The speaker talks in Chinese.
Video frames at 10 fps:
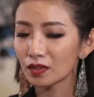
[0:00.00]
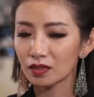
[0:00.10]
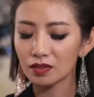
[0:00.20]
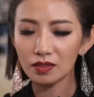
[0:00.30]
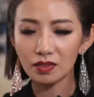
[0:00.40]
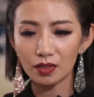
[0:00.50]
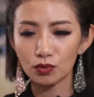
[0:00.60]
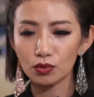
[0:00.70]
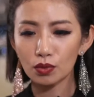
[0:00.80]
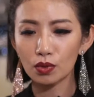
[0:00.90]
你是在
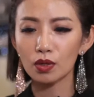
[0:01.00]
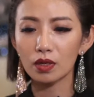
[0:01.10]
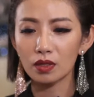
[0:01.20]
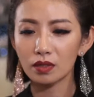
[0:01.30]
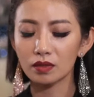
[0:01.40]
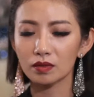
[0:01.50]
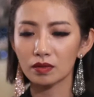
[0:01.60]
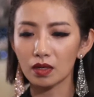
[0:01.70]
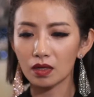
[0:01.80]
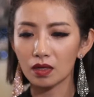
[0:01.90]
做很
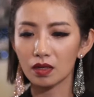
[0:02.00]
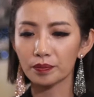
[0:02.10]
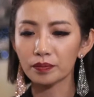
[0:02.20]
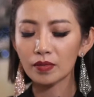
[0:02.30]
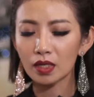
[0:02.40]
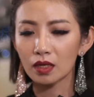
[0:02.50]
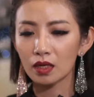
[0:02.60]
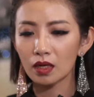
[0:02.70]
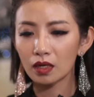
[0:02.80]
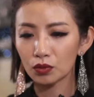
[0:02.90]
啊
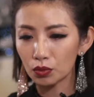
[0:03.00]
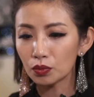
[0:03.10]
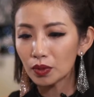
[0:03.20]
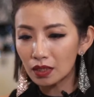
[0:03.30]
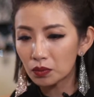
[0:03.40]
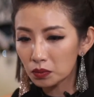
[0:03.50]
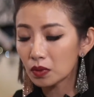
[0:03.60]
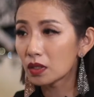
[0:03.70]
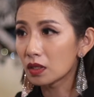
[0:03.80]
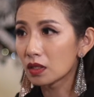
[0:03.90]
很独一
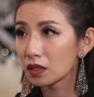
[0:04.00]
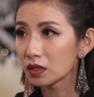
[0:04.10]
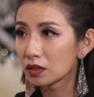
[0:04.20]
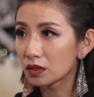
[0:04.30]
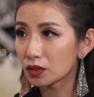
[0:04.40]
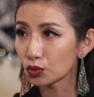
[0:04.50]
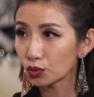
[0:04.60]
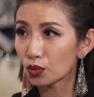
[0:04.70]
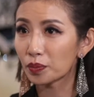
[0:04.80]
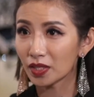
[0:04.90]
无二的
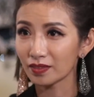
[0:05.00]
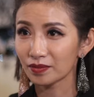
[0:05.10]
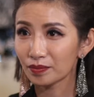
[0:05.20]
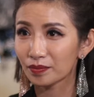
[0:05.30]
作品。